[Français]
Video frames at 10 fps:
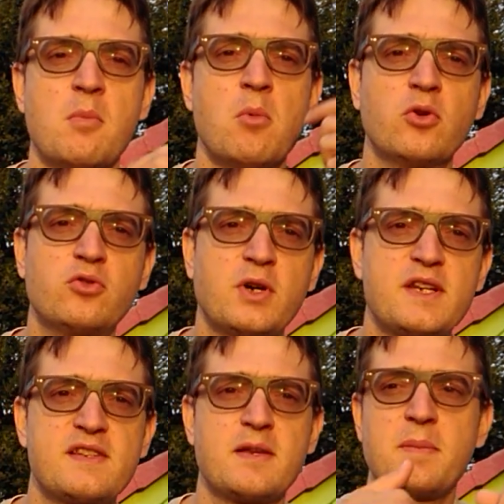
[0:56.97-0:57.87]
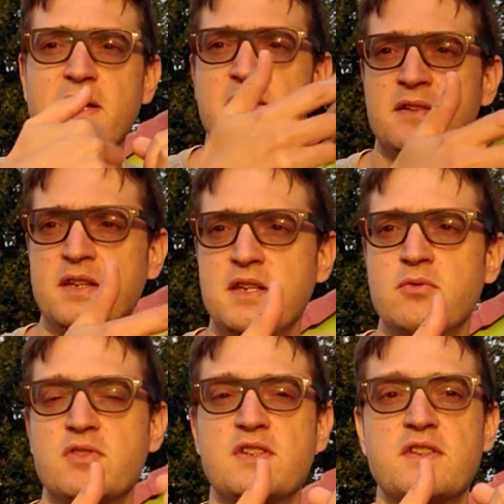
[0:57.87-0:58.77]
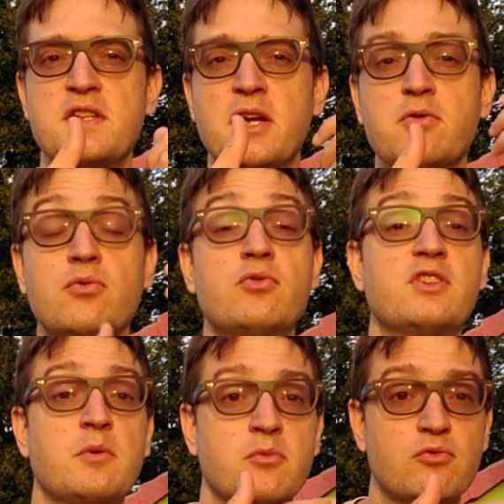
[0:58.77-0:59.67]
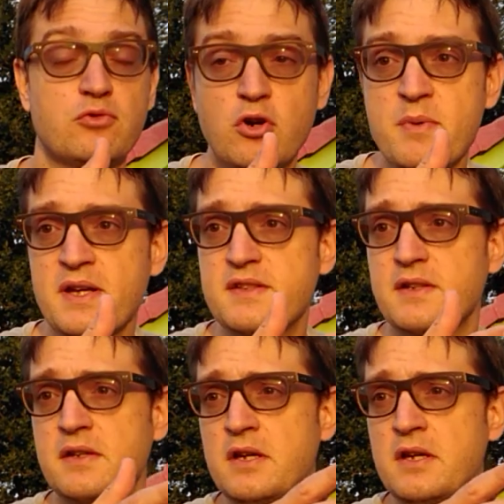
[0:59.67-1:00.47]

motorisés par l'intrigue, donc ces scénarios notamment du commerce,